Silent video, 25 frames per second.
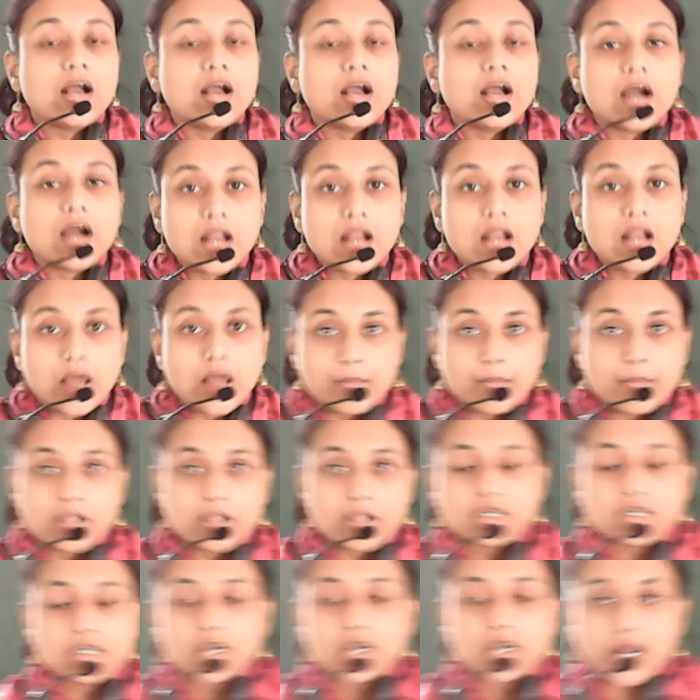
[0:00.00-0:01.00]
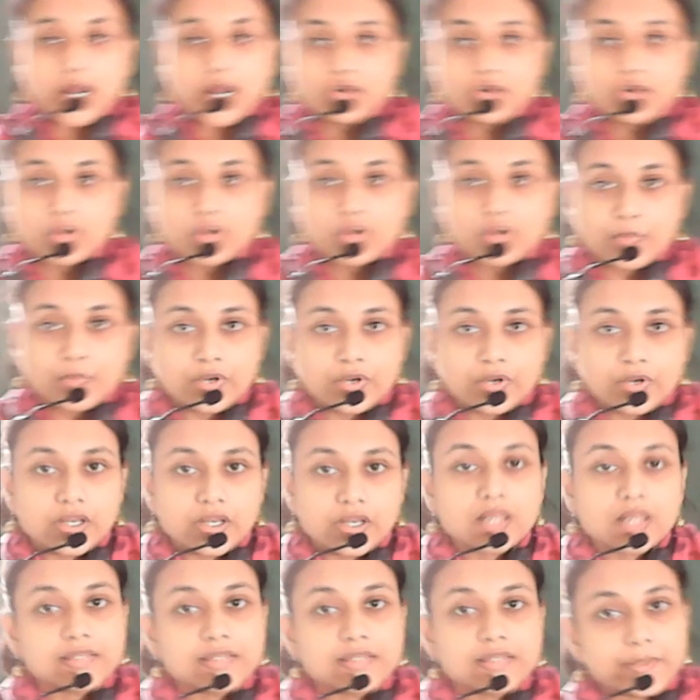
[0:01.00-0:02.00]
আর আমরা যে কারগুলো পড়ি না
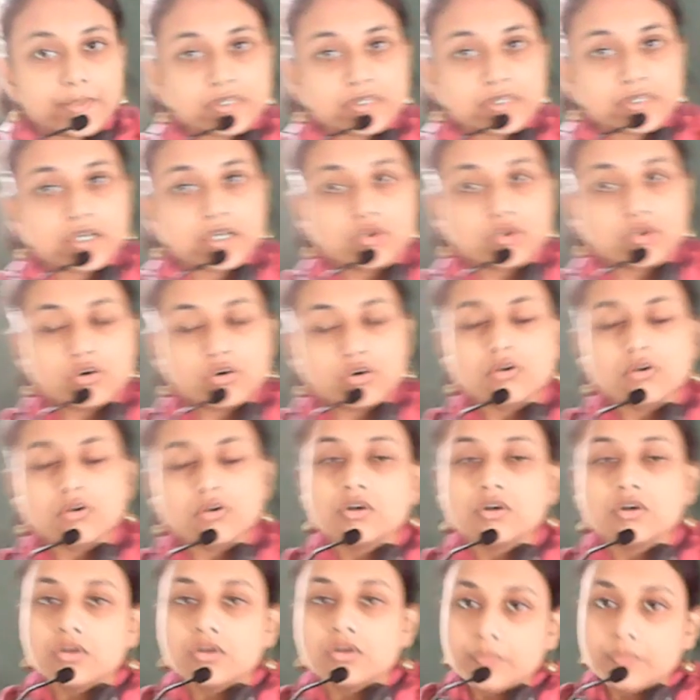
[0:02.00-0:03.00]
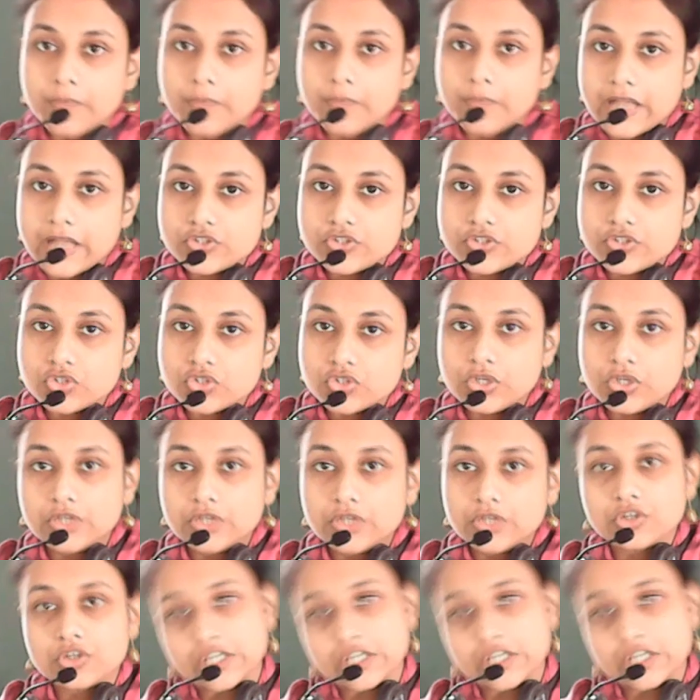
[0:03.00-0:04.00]
দেবে সেগুলো ব্যঞ্জন
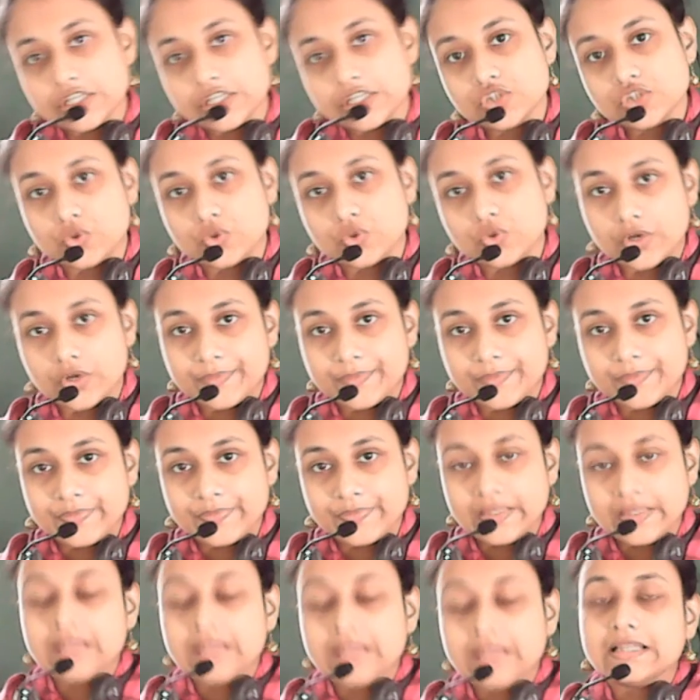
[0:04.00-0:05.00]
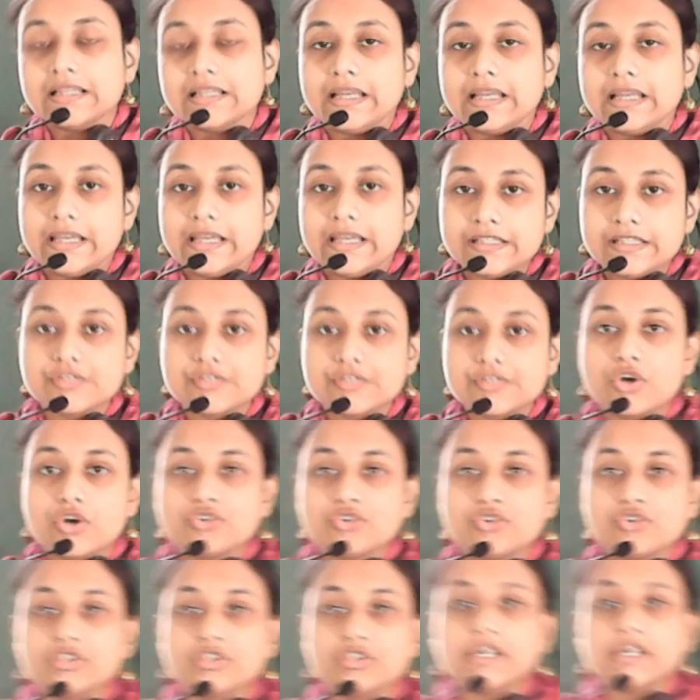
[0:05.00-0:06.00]
ধ্বনিগুলোর সাথে যোগ হয় তাহলে এই যে
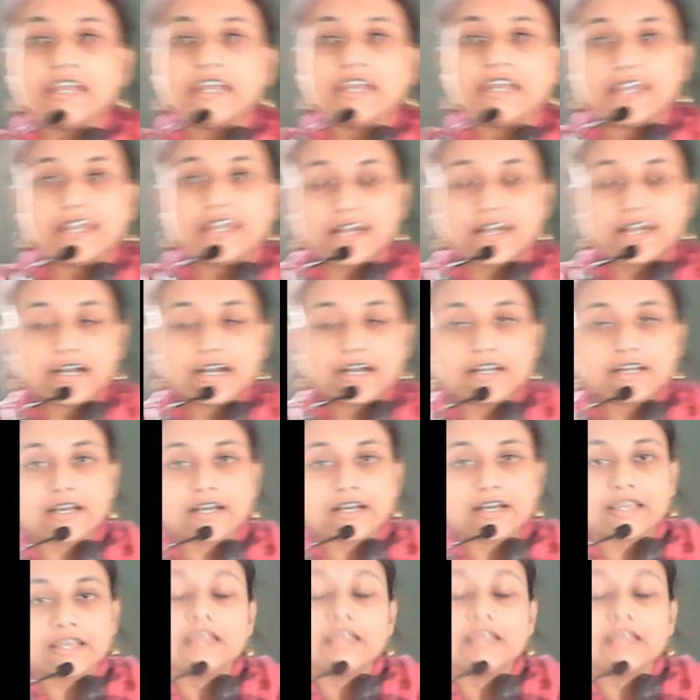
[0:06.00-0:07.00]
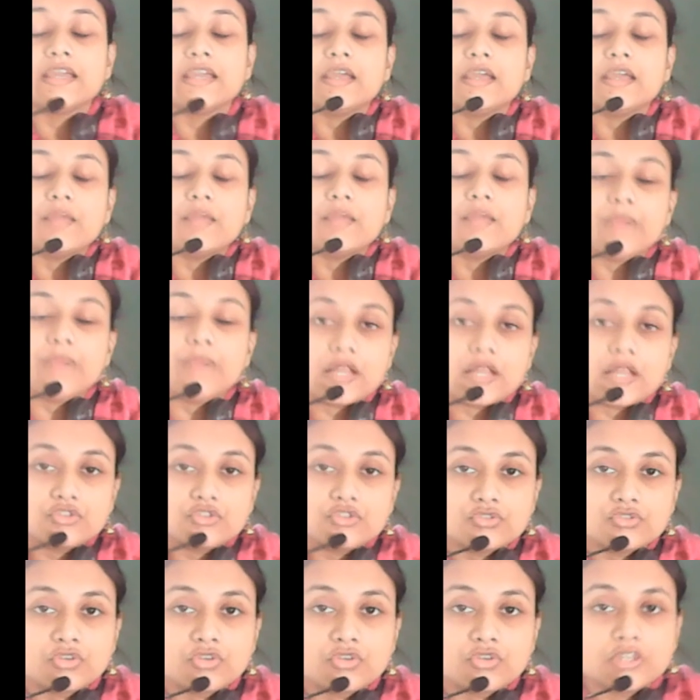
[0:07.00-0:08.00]
স্বরধ্বনিটা এ কারটাকে ব্যঞ্জন
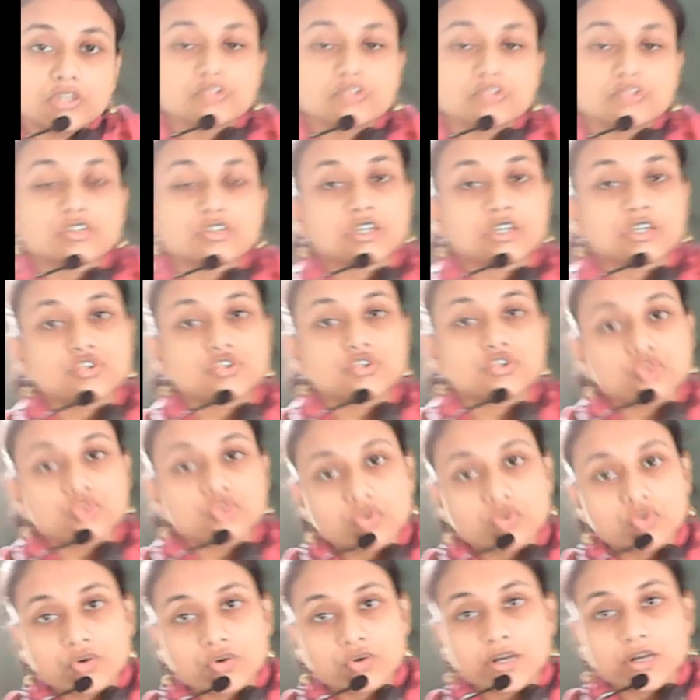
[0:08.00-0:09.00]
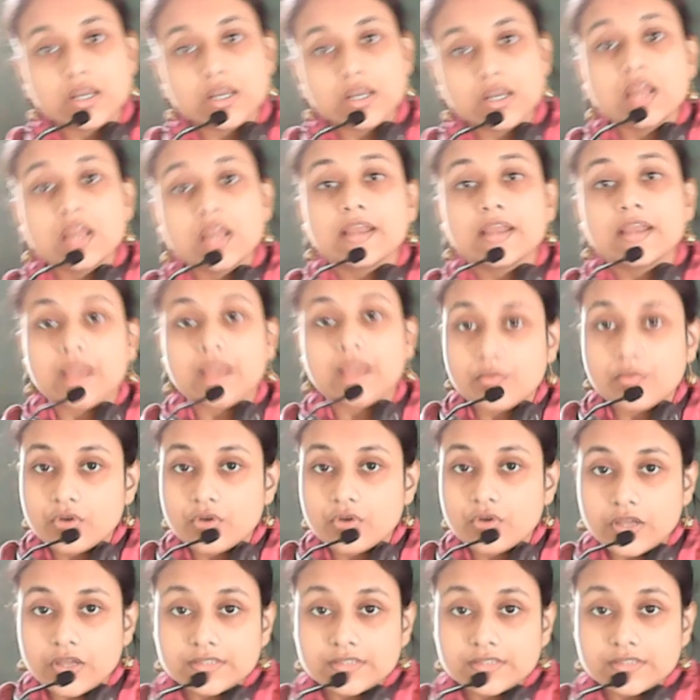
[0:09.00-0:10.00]
ধ্বনিগুলোর সাথে যোগ করে কেমন
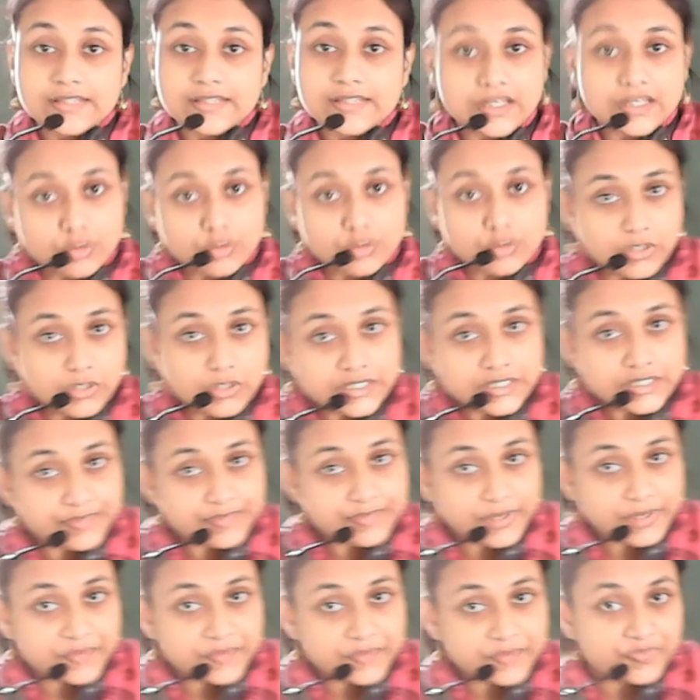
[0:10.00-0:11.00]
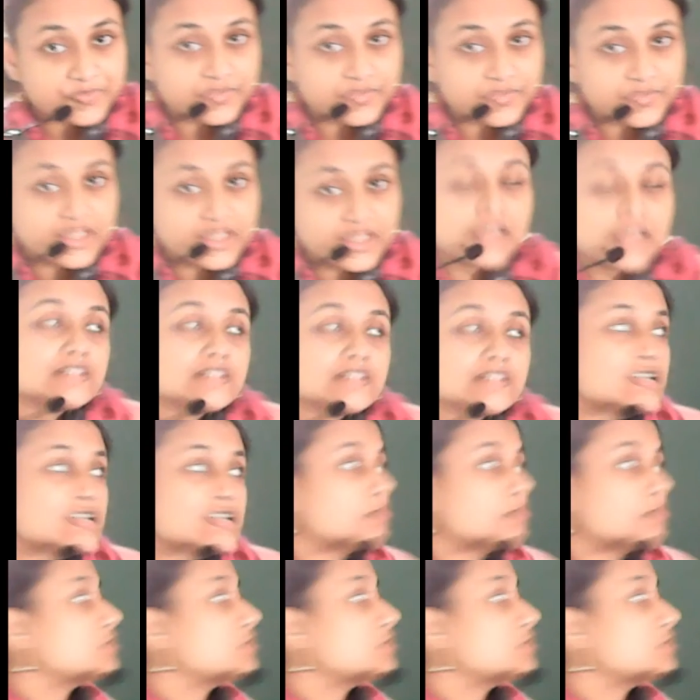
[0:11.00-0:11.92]
হয় সেটা তোমরা শিখবে যেমন